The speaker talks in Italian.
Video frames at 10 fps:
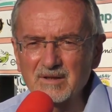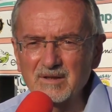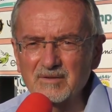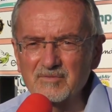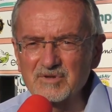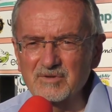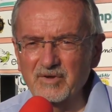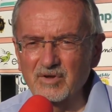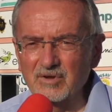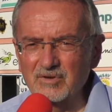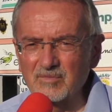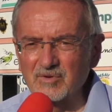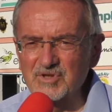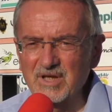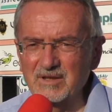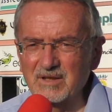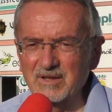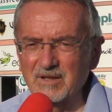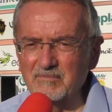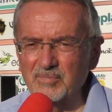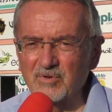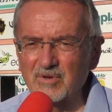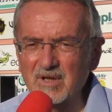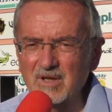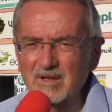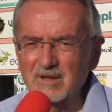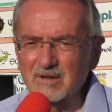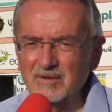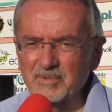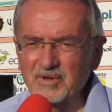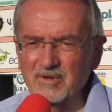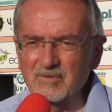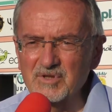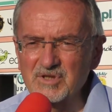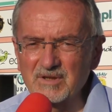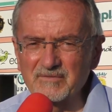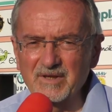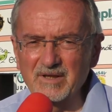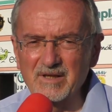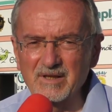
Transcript: in ah, questo velodromo già da tempo eh, per ricominciare a fare gli